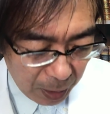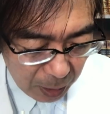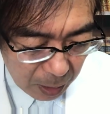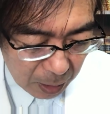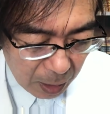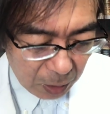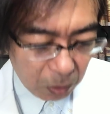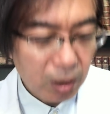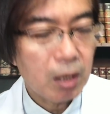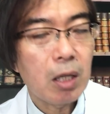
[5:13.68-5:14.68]
一切
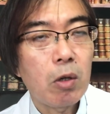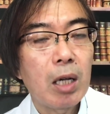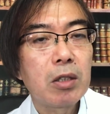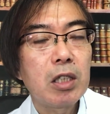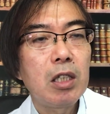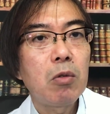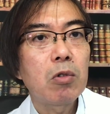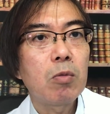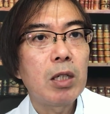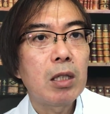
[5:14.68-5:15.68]
のデータを白紙に
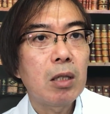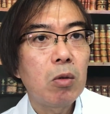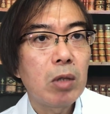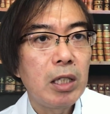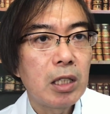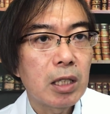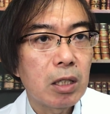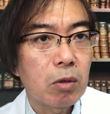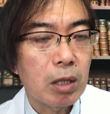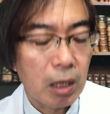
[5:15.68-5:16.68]
臨まれた方がいいんじゃ
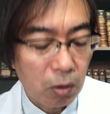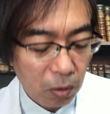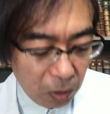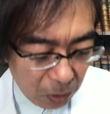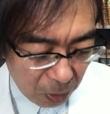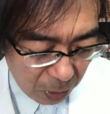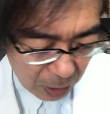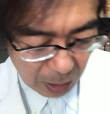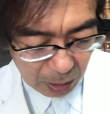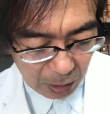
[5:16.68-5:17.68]
ないのかなというふう
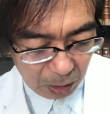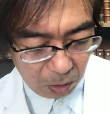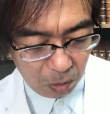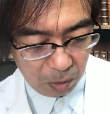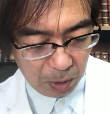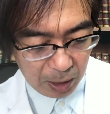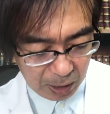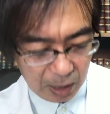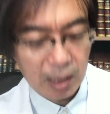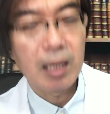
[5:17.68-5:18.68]
に考えておりま
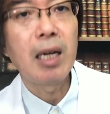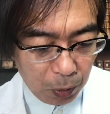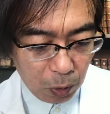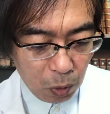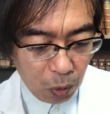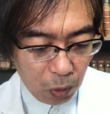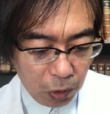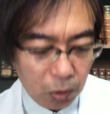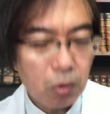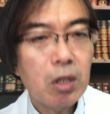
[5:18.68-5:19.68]
す。うん、こ
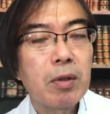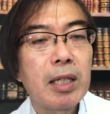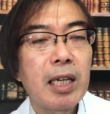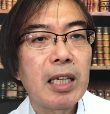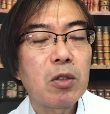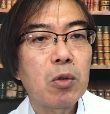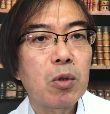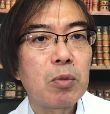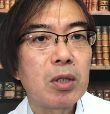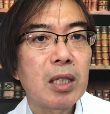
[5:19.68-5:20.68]
ういう時はねちょっ
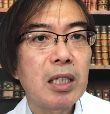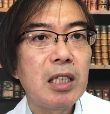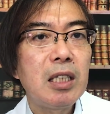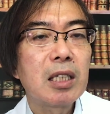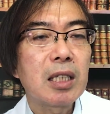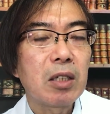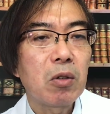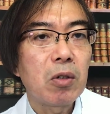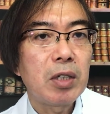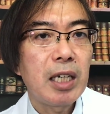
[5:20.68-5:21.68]
と難しいんですけ
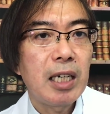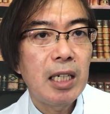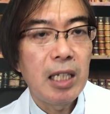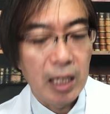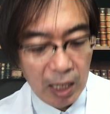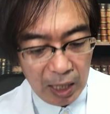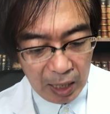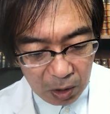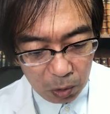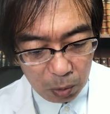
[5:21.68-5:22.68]
どやはり
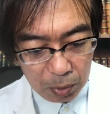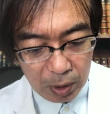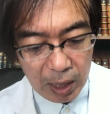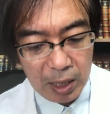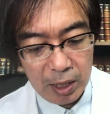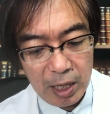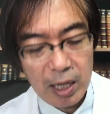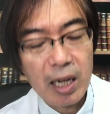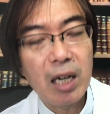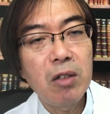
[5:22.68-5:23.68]
その舞台に
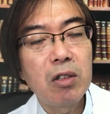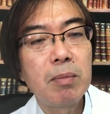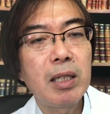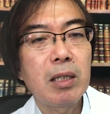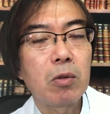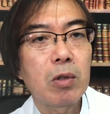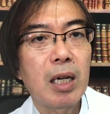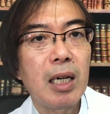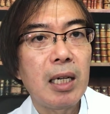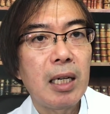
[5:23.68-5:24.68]
ね合う馬なの
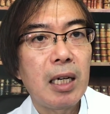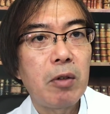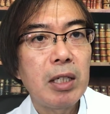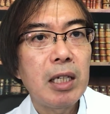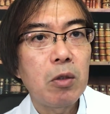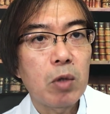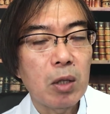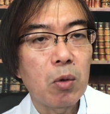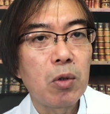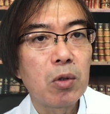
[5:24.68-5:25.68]
か合わないの
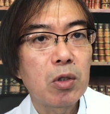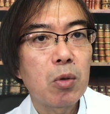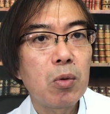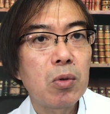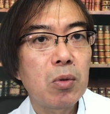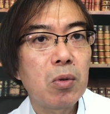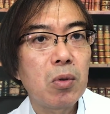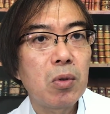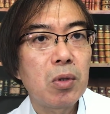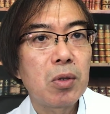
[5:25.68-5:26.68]
かという想
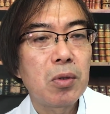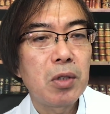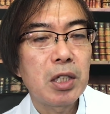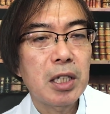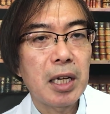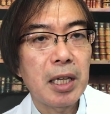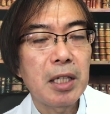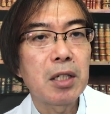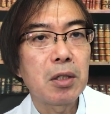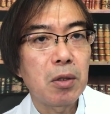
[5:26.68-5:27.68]
像をするしかな
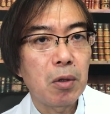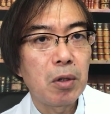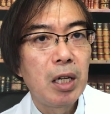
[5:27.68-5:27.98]
いんですよ。